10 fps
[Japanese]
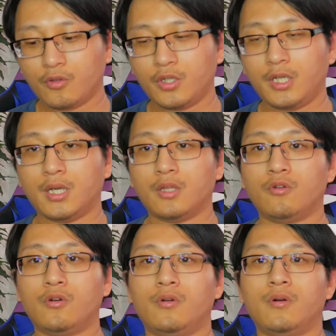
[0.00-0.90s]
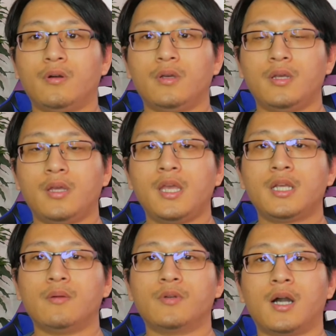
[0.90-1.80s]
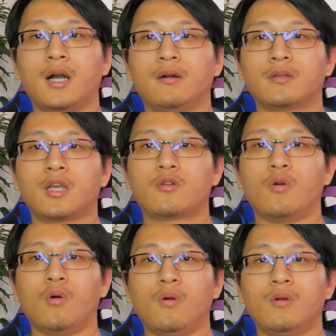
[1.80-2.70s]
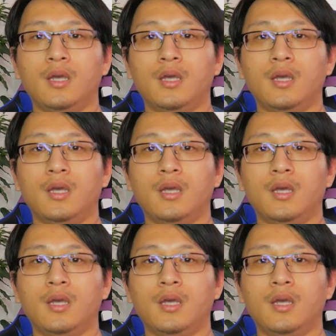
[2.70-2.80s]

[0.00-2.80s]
当にあの変異株が結構、